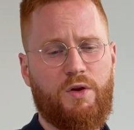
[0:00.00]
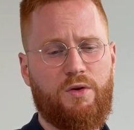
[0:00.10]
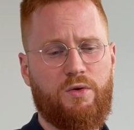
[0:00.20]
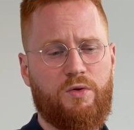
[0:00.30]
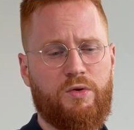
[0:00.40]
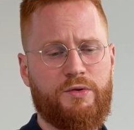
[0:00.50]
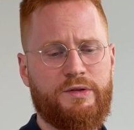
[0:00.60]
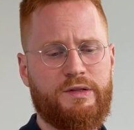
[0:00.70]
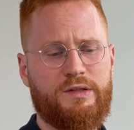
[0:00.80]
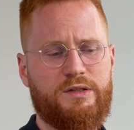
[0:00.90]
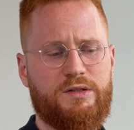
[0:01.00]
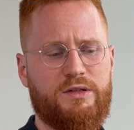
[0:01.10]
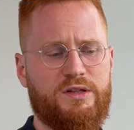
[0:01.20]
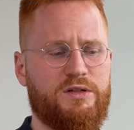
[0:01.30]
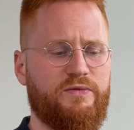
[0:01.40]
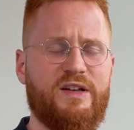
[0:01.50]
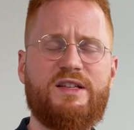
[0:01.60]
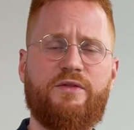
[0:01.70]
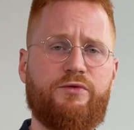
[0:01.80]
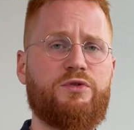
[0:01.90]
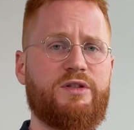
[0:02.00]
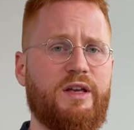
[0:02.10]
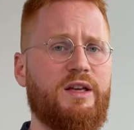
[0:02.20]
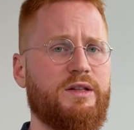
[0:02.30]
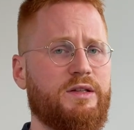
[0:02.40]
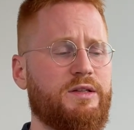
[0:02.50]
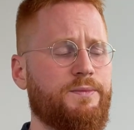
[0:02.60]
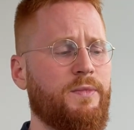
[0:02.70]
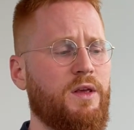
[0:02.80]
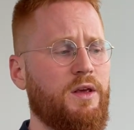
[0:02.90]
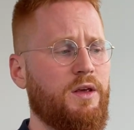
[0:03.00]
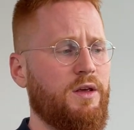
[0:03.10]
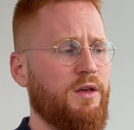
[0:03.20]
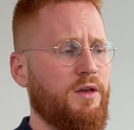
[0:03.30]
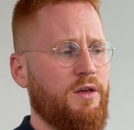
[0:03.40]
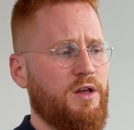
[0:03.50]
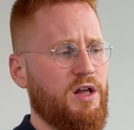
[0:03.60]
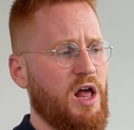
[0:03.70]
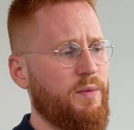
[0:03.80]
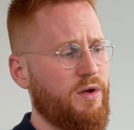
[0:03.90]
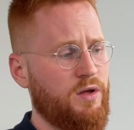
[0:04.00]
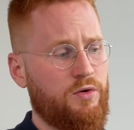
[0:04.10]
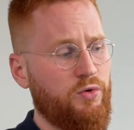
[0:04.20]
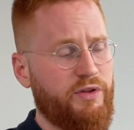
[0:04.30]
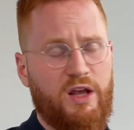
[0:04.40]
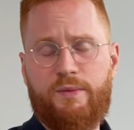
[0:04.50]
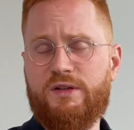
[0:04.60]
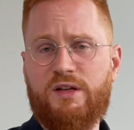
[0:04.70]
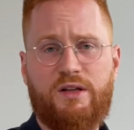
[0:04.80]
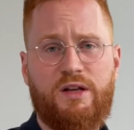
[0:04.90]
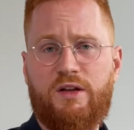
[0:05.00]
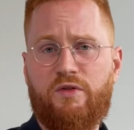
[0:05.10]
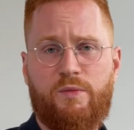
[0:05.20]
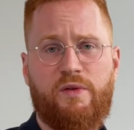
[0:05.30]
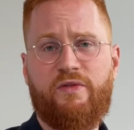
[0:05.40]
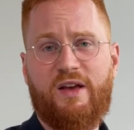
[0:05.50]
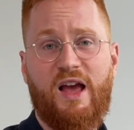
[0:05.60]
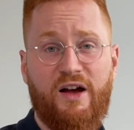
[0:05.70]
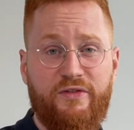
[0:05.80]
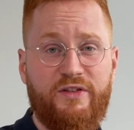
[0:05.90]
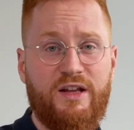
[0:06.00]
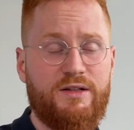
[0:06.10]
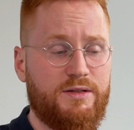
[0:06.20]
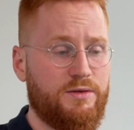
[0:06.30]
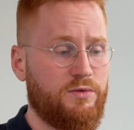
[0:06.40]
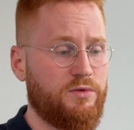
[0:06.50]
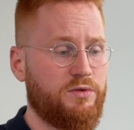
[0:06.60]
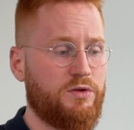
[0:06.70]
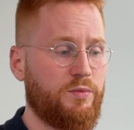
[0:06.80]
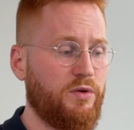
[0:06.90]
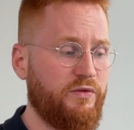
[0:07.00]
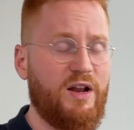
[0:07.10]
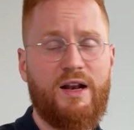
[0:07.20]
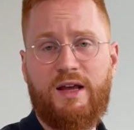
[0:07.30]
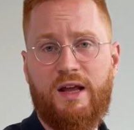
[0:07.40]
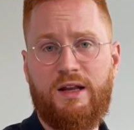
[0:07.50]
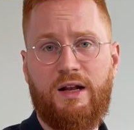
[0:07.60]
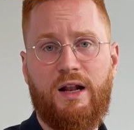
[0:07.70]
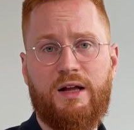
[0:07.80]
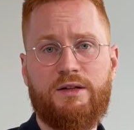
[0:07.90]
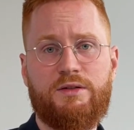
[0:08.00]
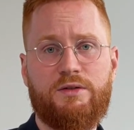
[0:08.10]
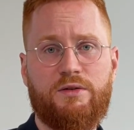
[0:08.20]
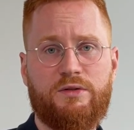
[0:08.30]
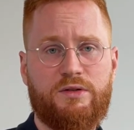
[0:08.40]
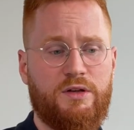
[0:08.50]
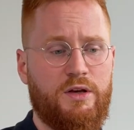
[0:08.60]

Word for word: Und das war sehr frustrierend. Aber gut, ich habe das halt dann irgendwann einmal verkraftet und habe dann wieder eine kennengelernt. Und